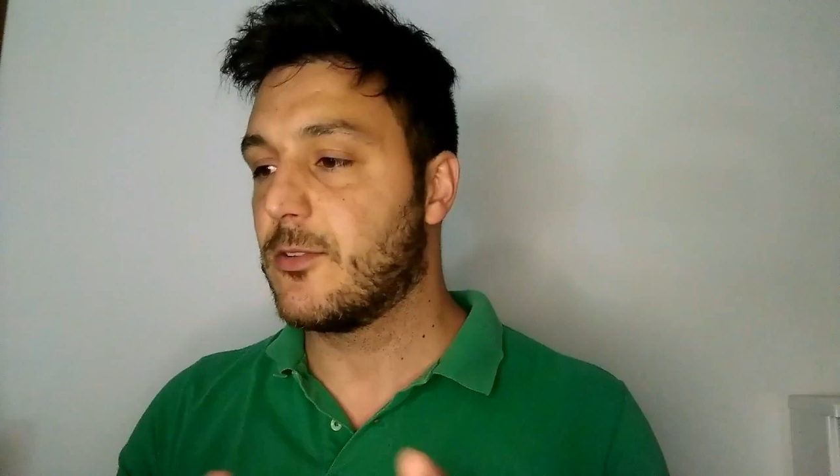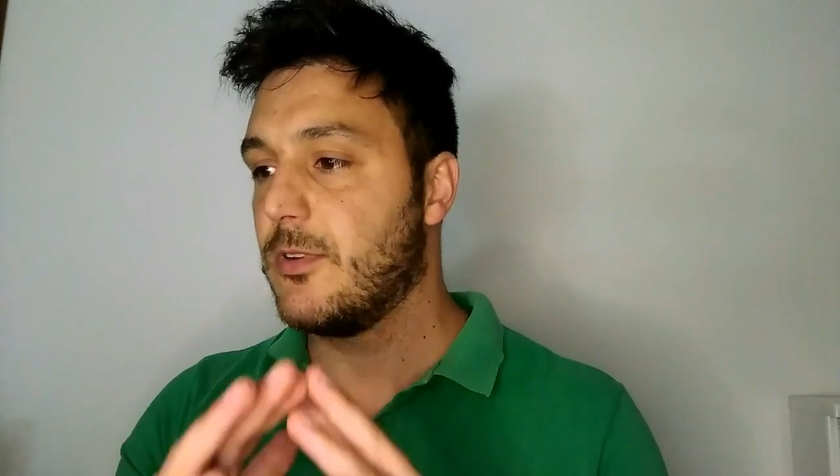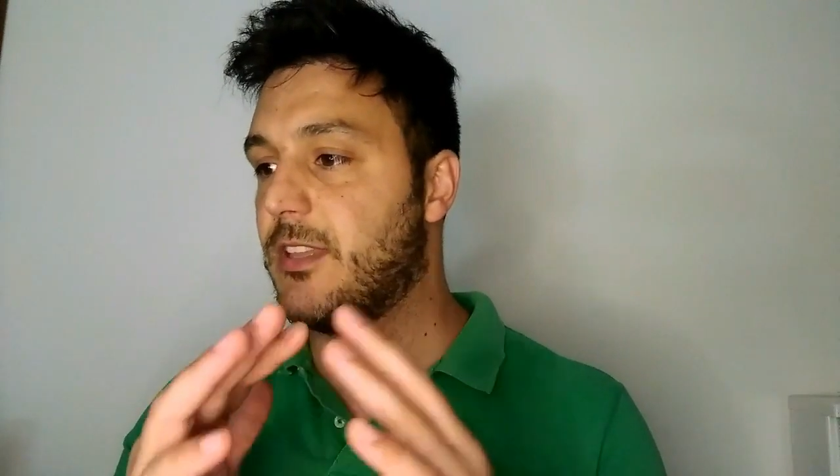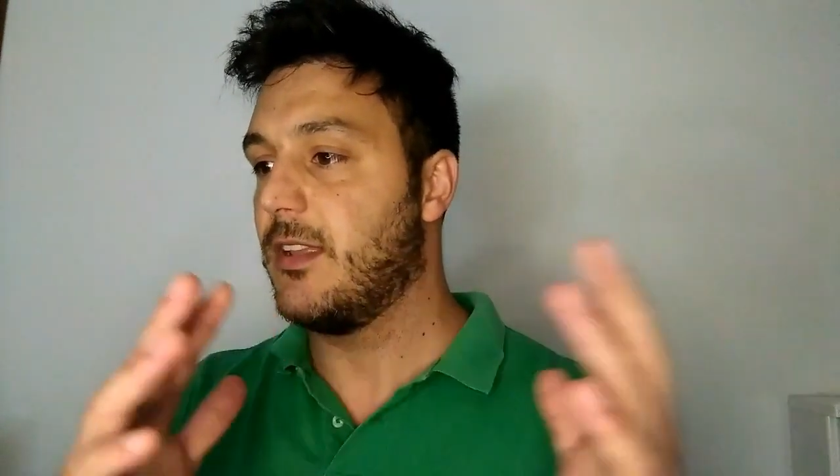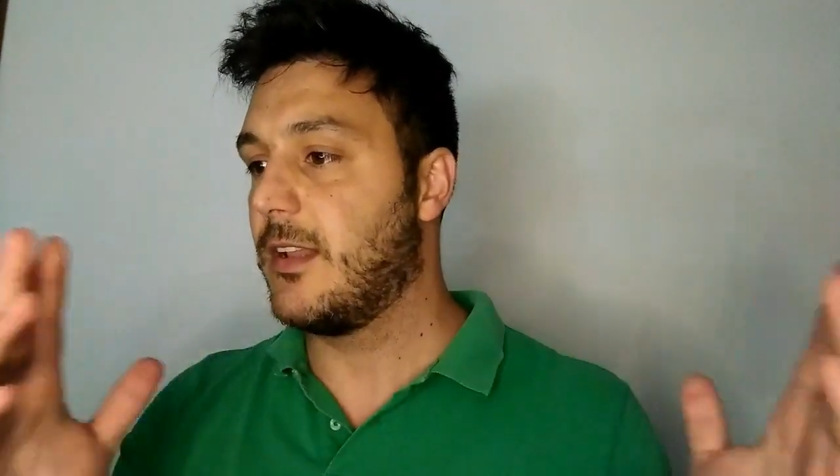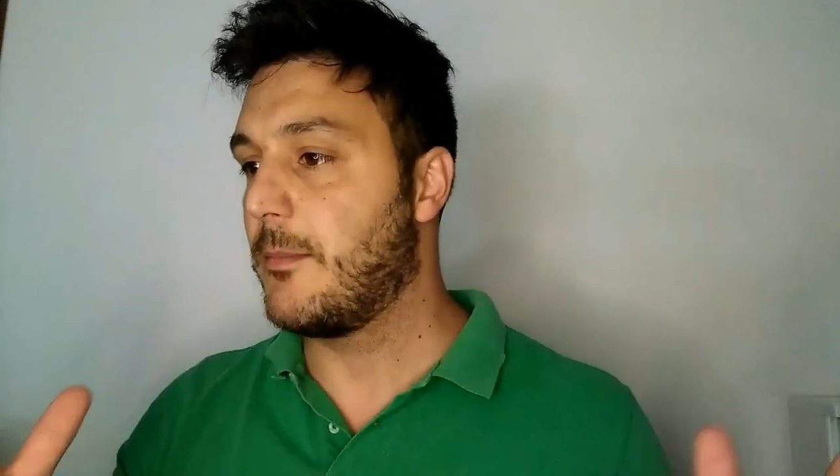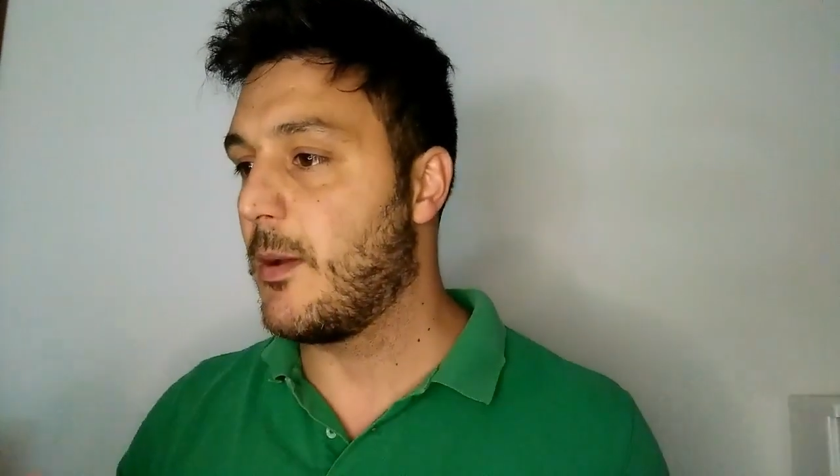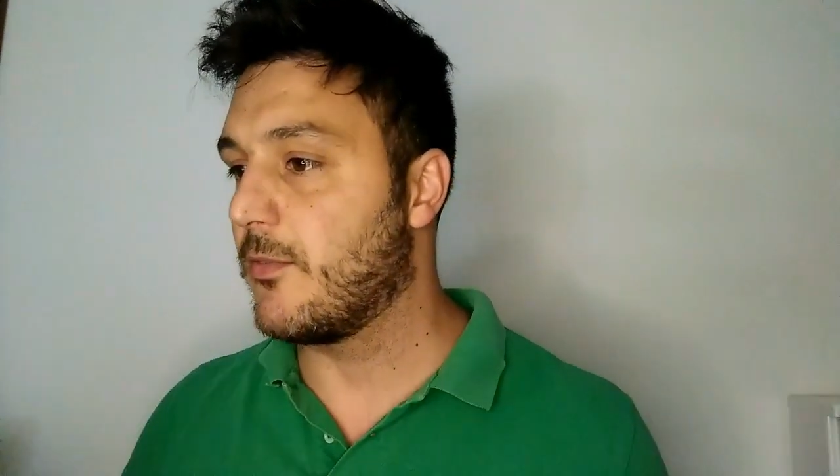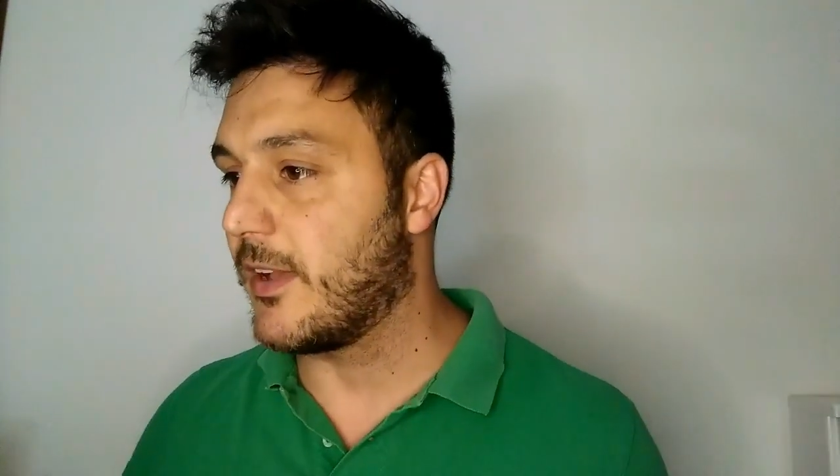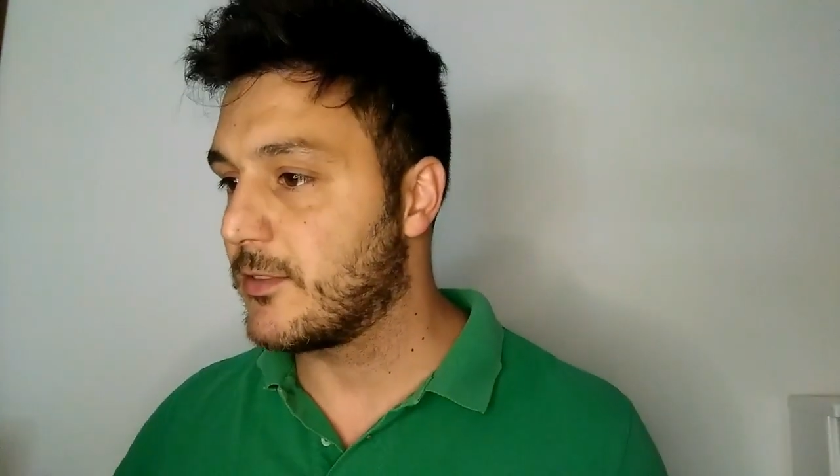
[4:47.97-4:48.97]
e quindi
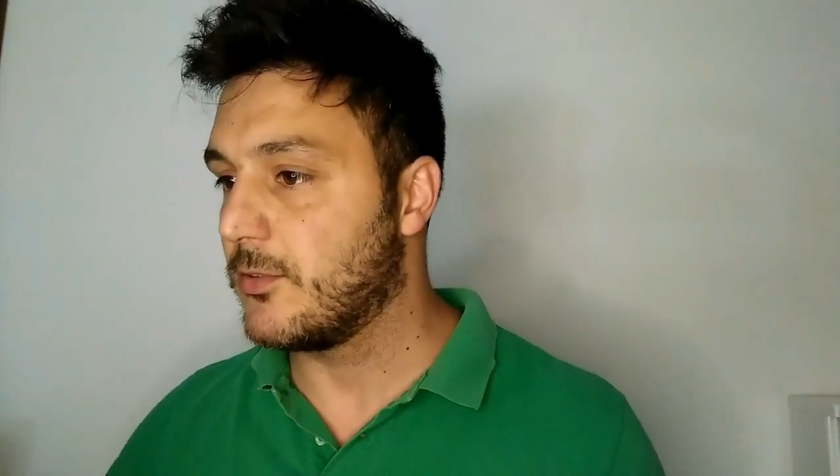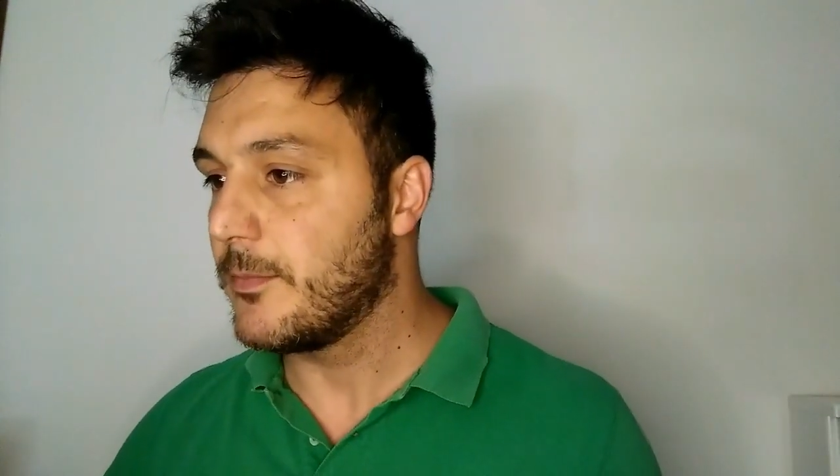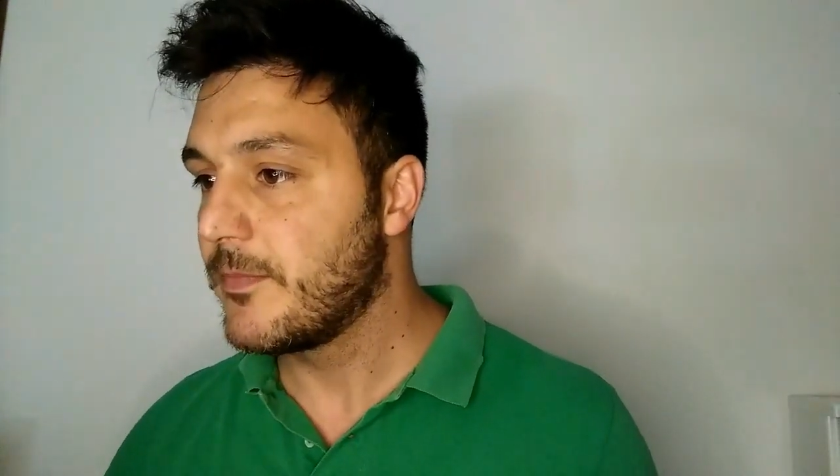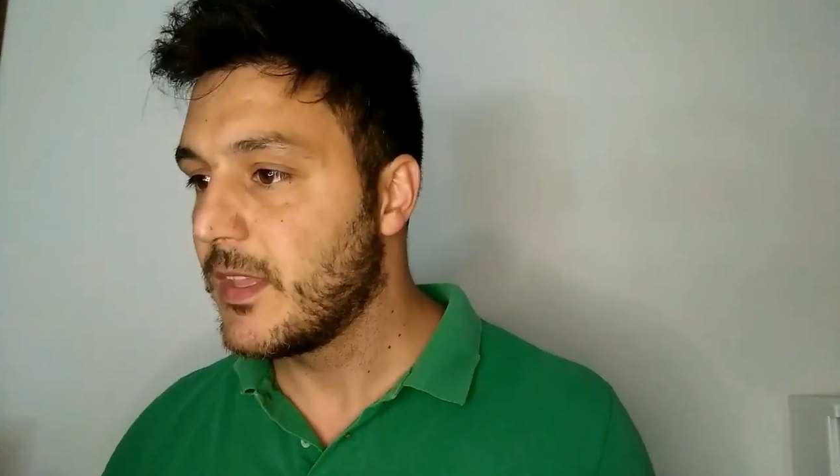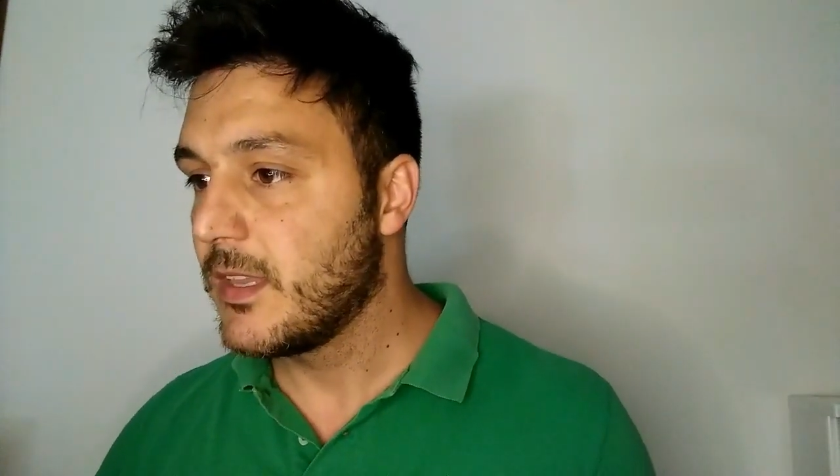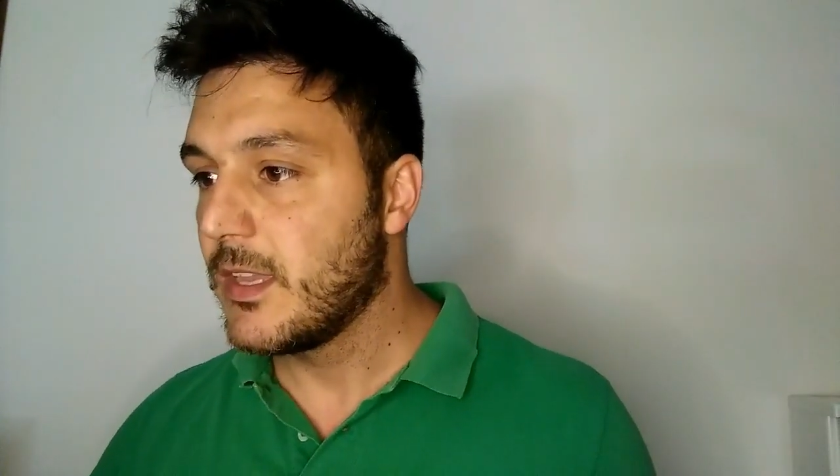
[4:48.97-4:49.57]
l'abbiamo fatto.